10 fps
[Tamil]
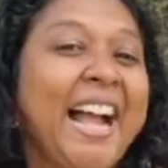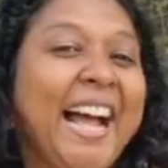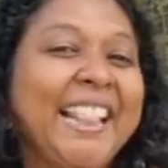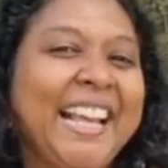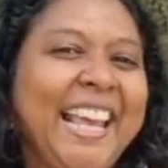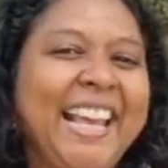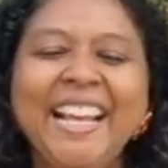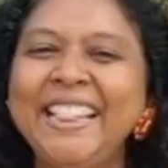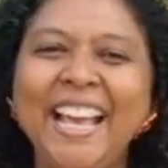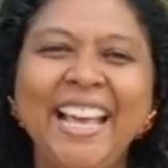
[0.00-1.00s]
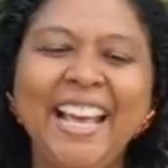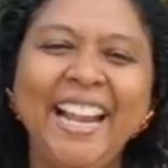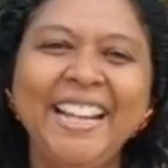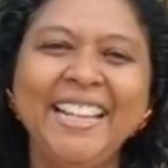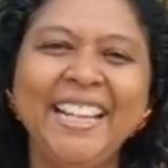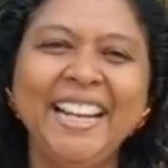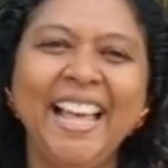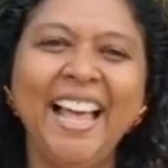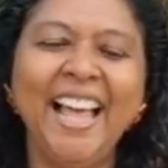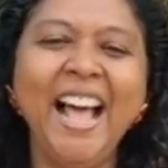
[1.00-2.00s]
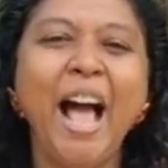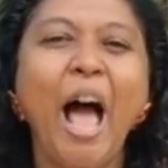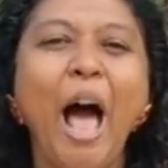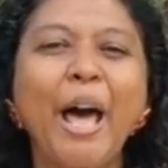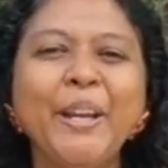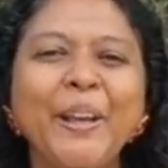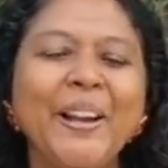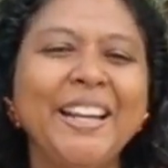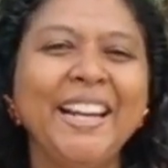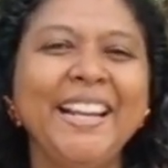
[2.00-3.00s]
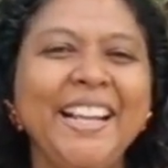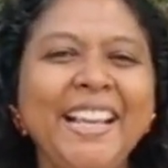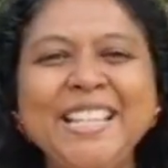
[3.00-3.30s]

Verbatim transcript: கதை கேட்க தயாராயிட்டீங்களா ஆர் ஆல் ரெடி